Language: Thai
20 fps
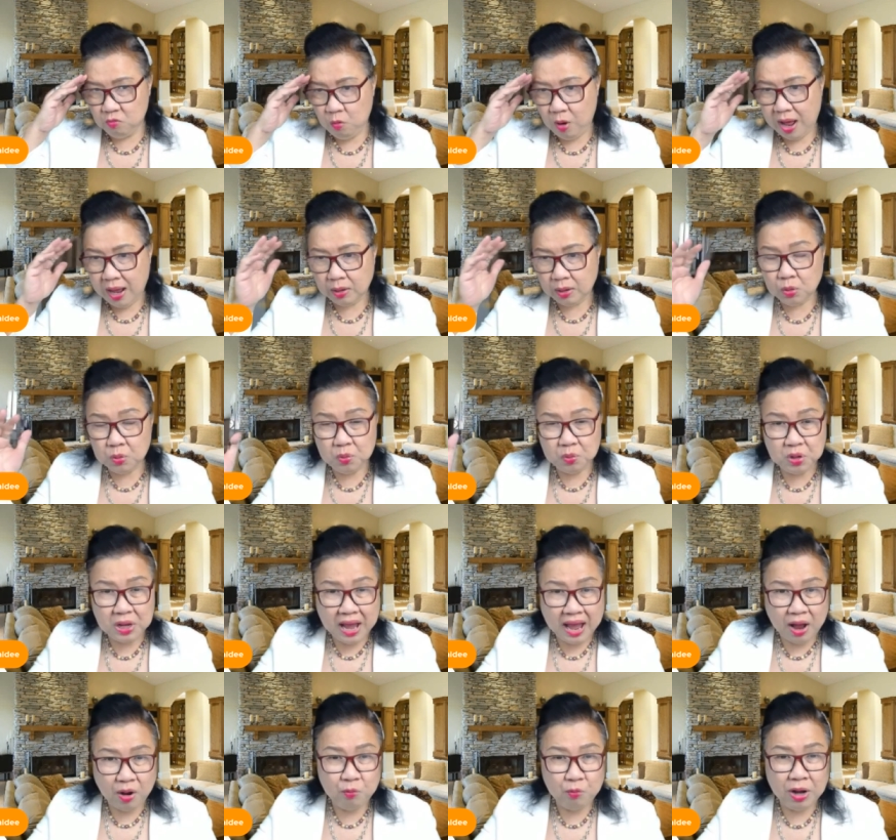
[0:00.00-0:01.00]
วางทุกอย่า
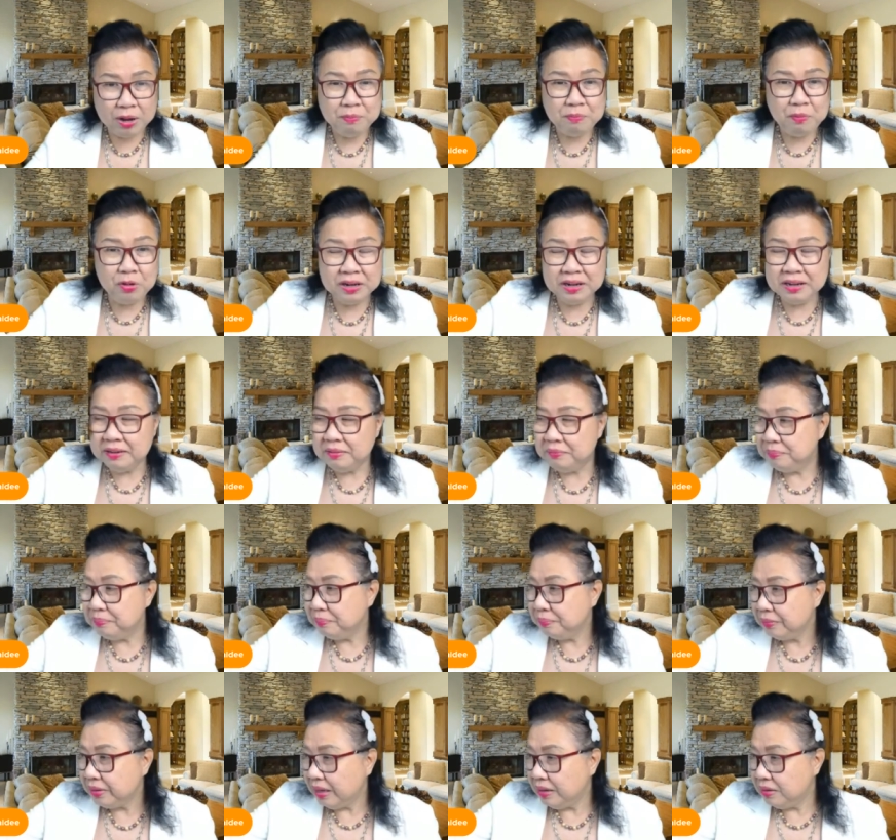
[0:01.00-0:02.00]
งไว้บน
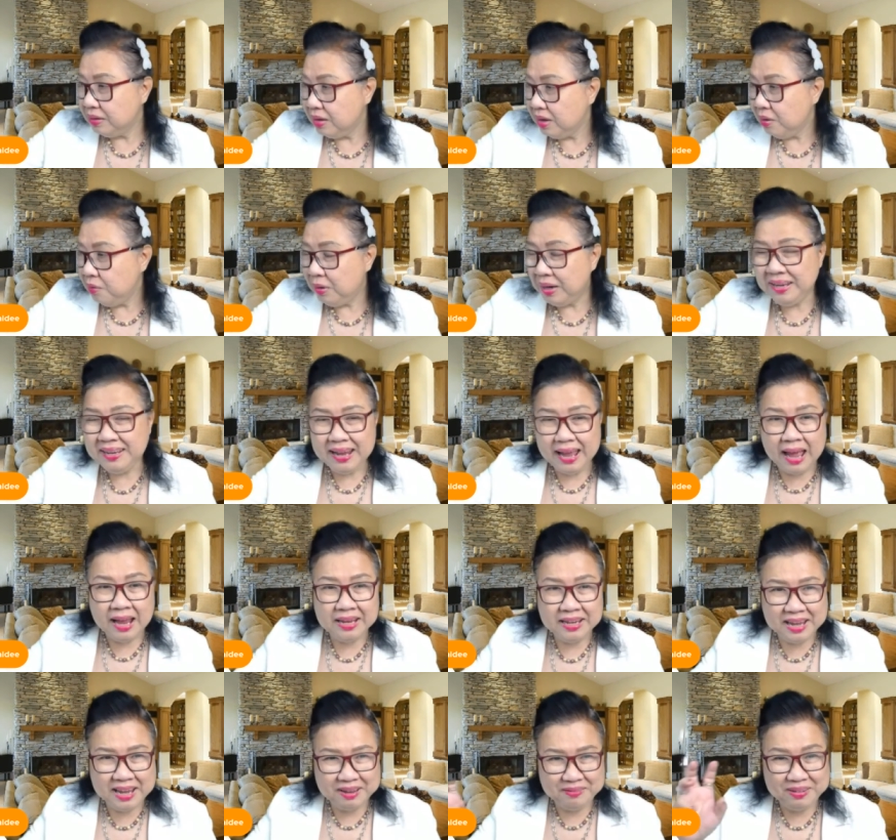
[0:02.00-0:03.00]
ว่าอย่าง
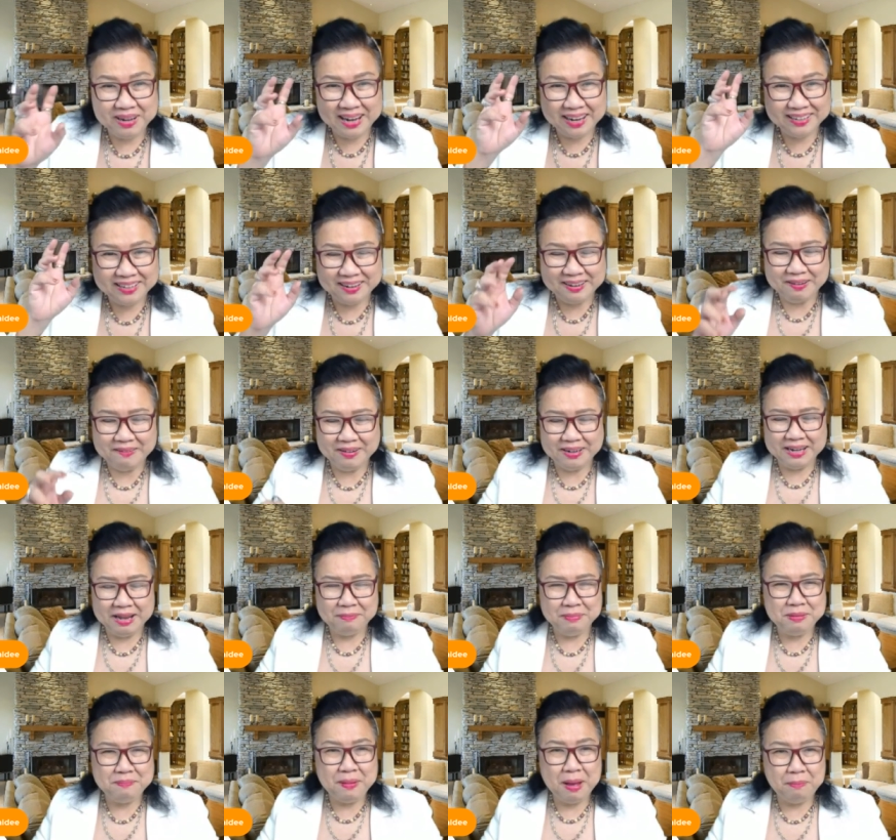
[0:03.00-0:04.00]
เงี้ยเวลาจะนอนนะ
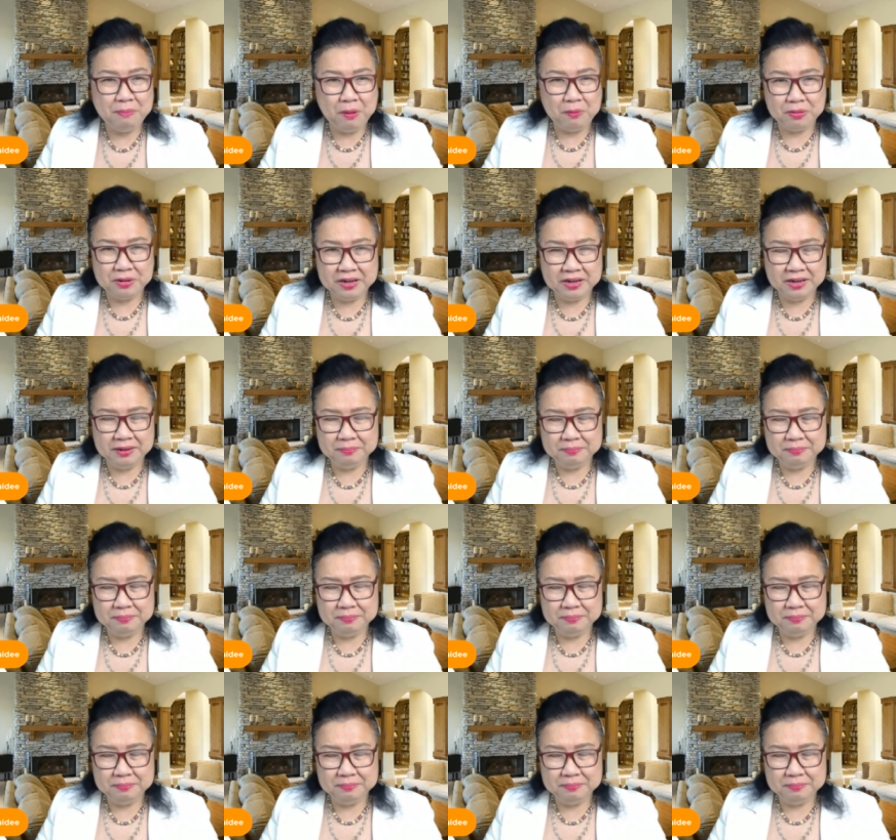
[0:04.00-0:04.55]
พี่ปาบอกตริ